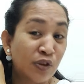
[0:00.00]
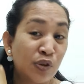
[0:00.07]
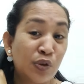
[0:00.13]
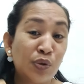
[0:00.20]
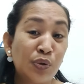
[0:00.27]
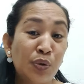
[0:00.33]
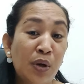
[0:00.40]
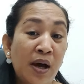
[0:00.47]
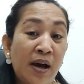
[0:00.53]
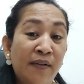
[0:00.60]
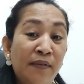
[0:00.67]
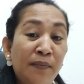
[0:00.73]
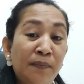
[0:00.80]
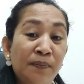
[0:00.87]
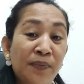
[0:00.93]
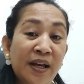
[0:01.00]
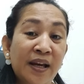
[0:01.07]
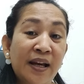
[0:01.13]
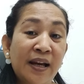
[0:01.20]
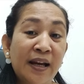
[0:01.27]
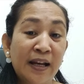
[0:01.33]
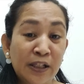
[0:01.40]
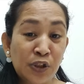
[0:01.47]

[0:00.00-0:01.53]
to have a